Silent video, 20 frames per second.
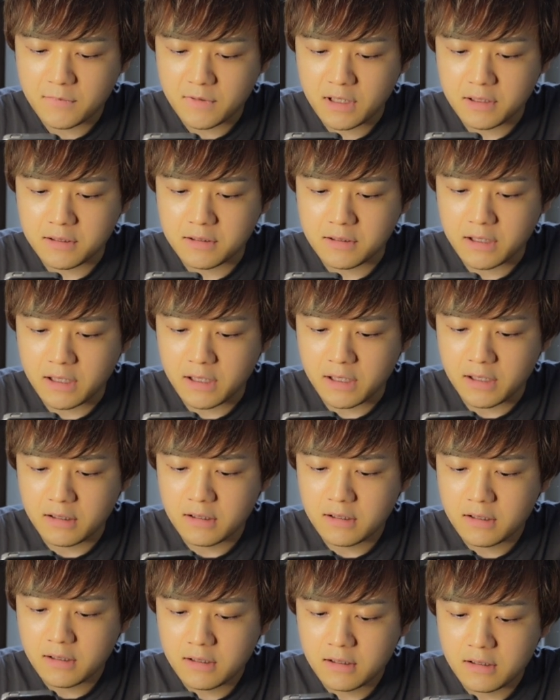なんで、
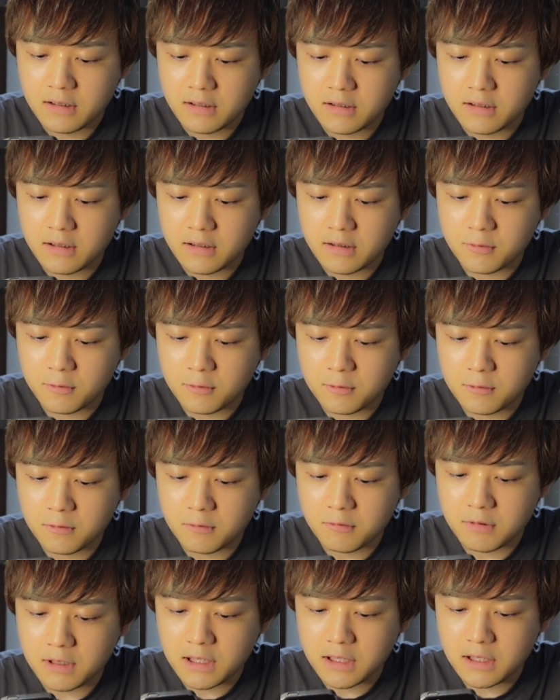えー、こ
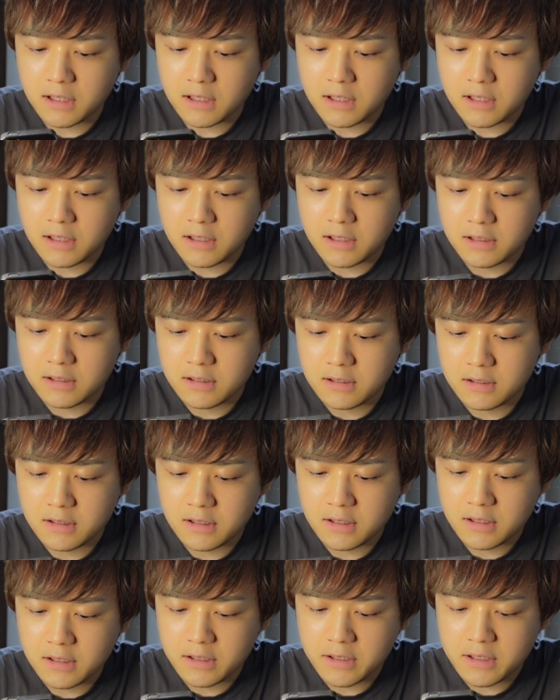こは
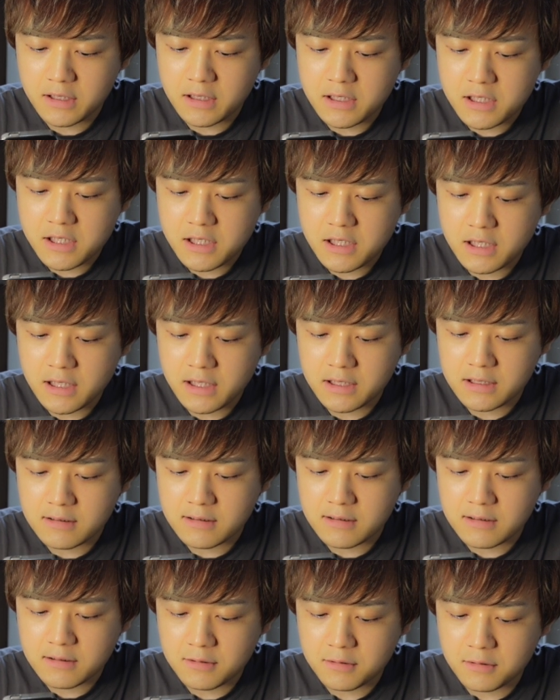いち
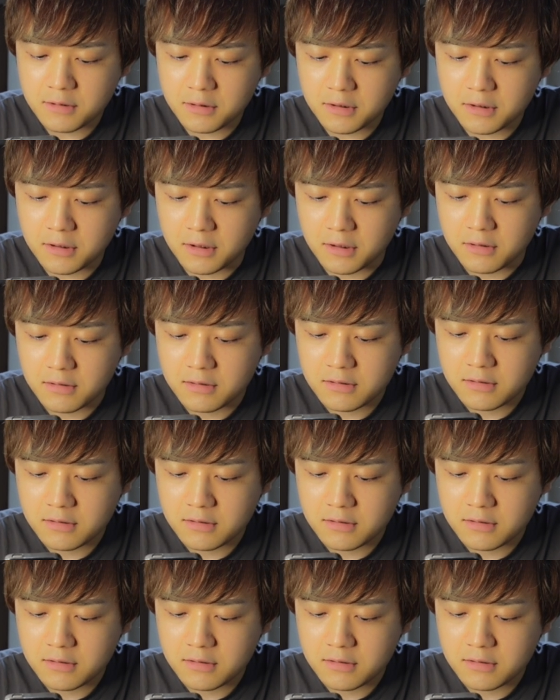列と、